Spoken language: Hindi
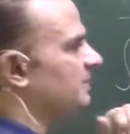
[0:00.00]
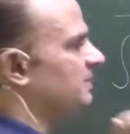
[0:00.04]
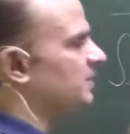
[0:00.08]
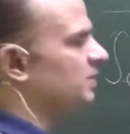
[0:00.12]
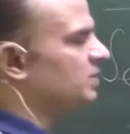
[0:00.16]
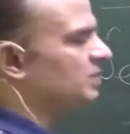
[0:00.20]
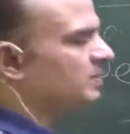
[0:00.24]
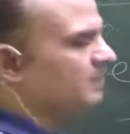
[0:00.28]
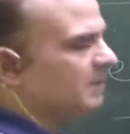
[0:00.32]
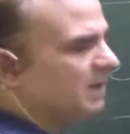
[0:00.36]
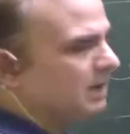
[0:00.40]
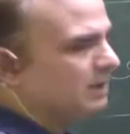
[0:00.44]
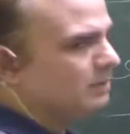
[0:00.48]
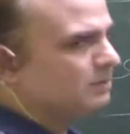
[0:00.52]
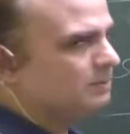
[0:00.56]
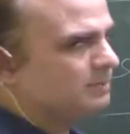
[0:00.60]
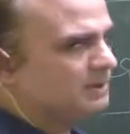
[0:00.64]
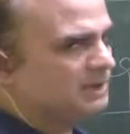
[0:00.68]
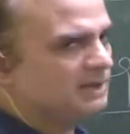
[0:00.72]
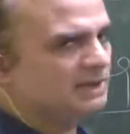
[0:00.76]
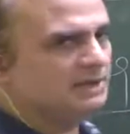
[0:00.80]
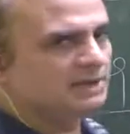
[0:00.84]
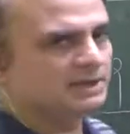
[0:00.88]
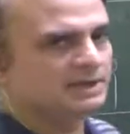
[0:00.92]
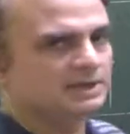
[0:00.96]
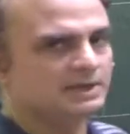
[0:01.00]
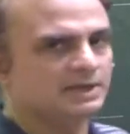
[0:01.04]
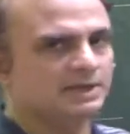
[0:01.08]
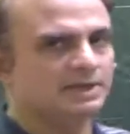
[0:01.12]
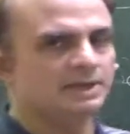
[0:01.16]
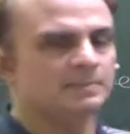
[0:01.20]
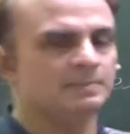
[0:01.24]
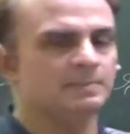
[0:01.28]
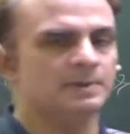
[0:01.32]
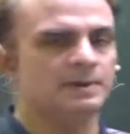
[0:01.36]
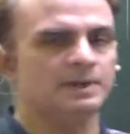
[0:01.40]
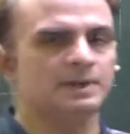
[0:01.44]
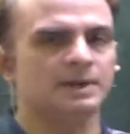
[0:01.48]
पी तो मालूम है कि
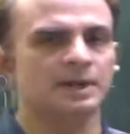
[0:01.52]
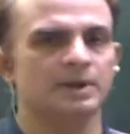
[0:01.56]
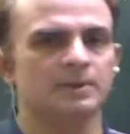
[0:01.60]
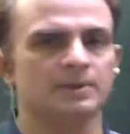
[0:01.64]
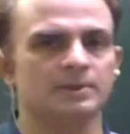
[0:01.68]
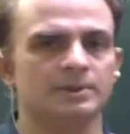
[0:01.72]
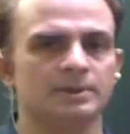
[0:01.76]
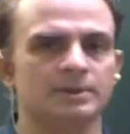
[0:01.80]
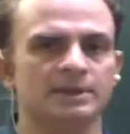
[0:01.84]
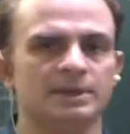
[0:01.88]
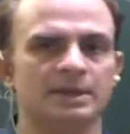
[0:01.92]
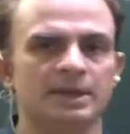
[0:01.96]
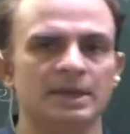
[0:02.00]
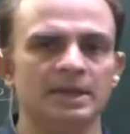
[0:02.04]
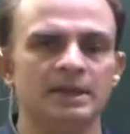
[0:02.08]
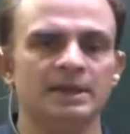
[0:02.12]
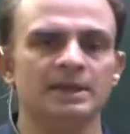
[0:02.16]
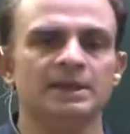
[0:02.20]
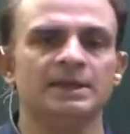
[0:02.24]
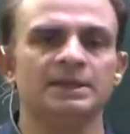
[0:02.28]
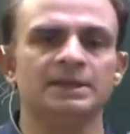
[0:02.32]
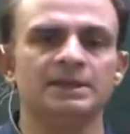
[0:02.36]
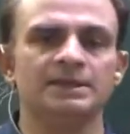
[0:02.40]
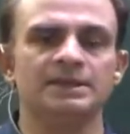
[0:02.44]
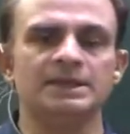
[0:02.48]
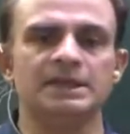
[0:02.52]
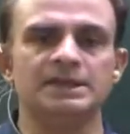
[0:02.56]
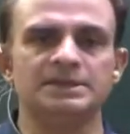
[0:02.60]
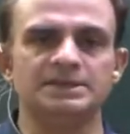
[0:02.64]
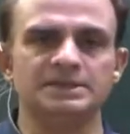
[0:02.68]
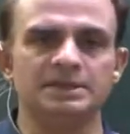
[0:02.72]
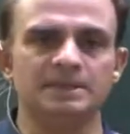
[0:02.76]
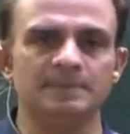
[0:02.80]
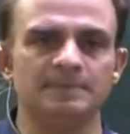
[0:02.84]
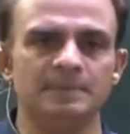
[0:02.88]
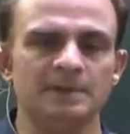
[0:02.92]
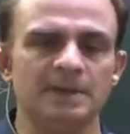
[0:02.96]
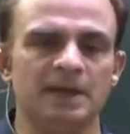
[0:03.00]
पी क्या होती है
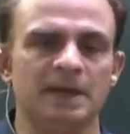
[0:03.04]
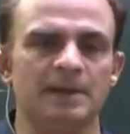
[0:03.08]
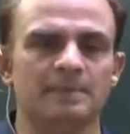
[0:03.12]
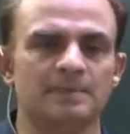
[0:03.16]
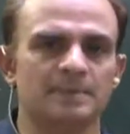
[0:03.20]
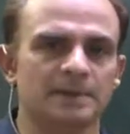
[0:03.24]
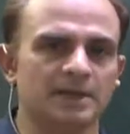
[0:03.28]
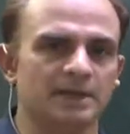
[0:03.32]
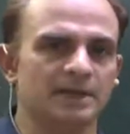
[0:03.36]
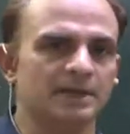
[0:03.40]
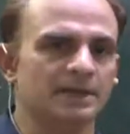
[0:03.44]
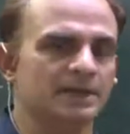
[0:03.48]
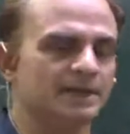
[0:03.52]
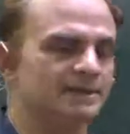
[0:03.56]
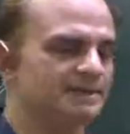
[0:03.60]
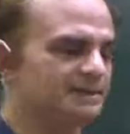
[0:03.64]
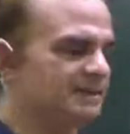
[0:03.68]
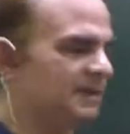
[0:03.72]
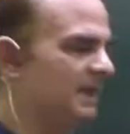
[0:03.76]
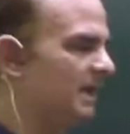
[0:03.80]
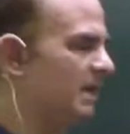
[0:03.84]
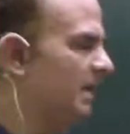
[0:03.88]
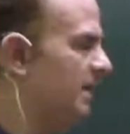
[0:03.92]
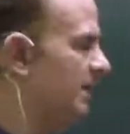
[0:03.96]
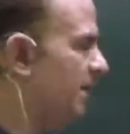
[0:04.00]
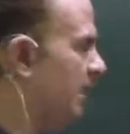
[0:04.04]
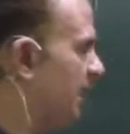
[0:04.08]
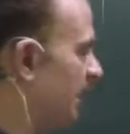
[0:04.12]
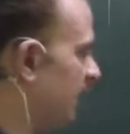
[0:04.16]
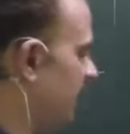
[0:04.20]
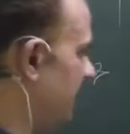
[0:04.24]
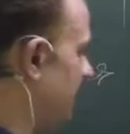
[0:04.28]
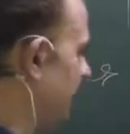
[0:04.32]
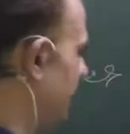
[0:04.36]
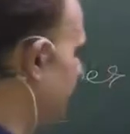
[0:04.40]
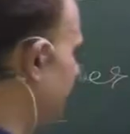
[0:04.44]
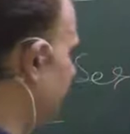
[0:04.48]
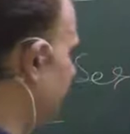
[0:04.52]
ये पी आपके लिए इस साल नया है